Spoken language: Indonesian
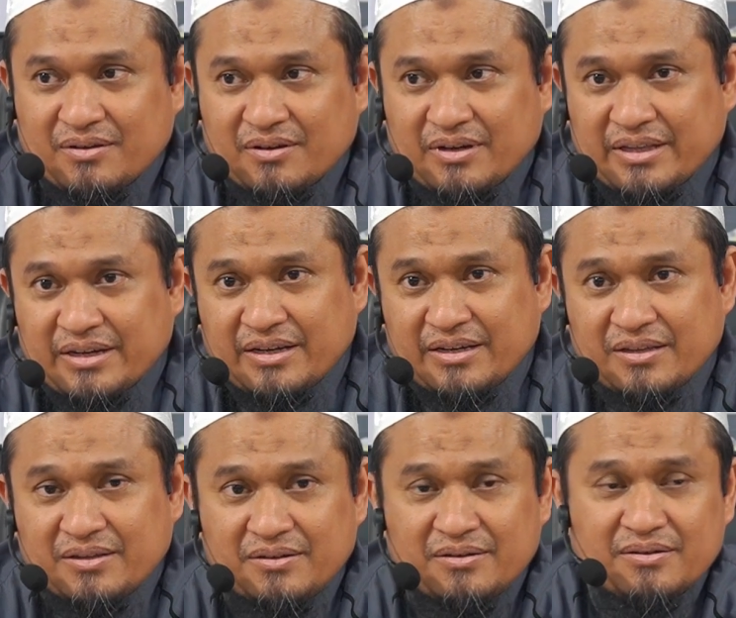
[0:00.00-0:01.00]
Katakan
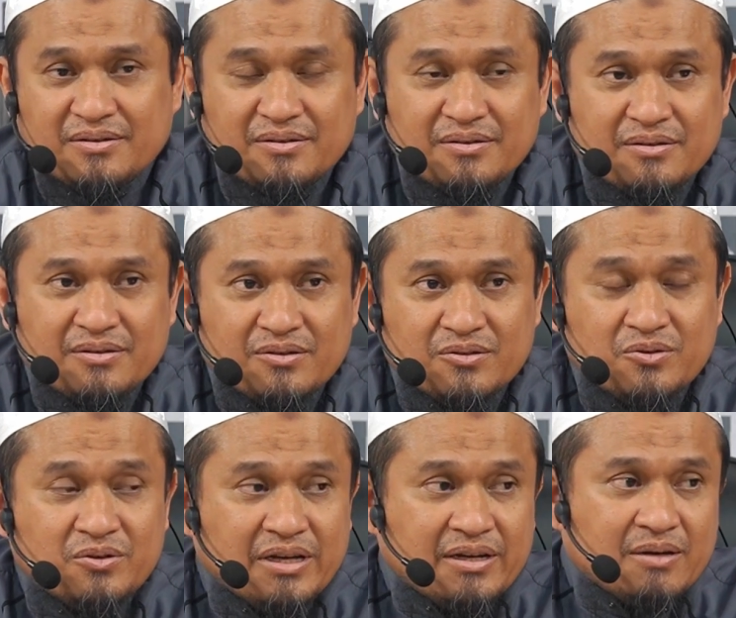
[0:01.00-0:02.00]
itu
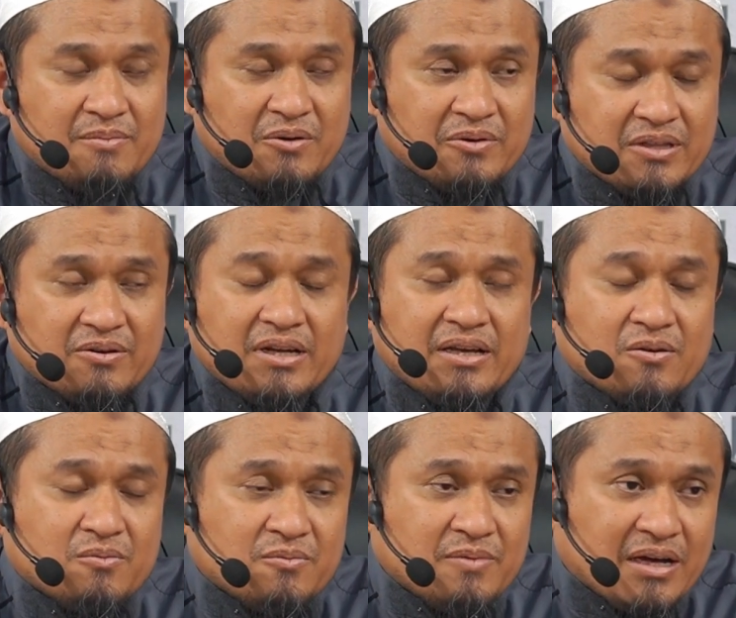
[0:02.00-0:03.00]
sunnah nabawi. Itu
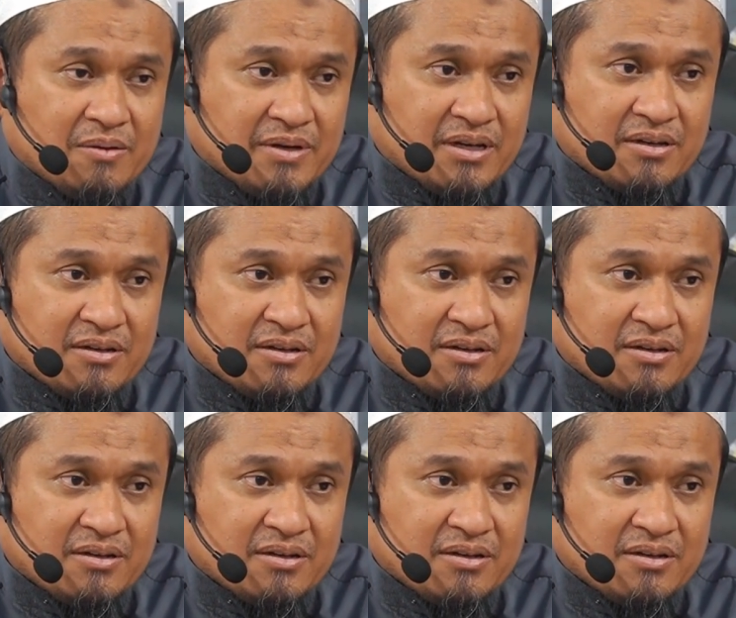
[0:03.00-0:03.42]
keliru memahami.